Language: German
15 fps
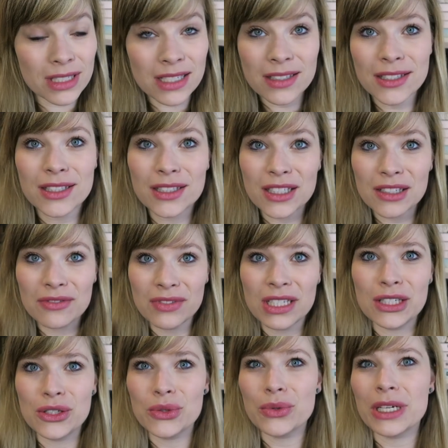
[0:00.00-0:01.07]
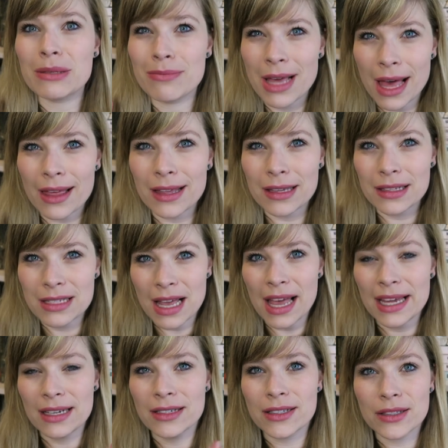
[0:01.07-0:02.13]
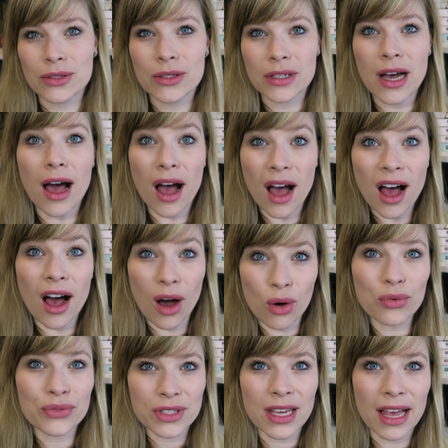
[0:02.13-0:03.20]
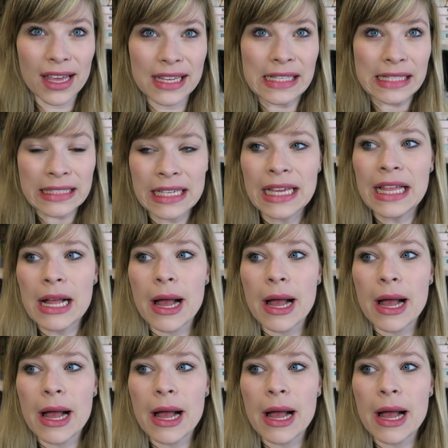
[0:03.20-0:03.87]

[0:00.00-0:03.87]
dieses Video in mehrere Teile aufteilen.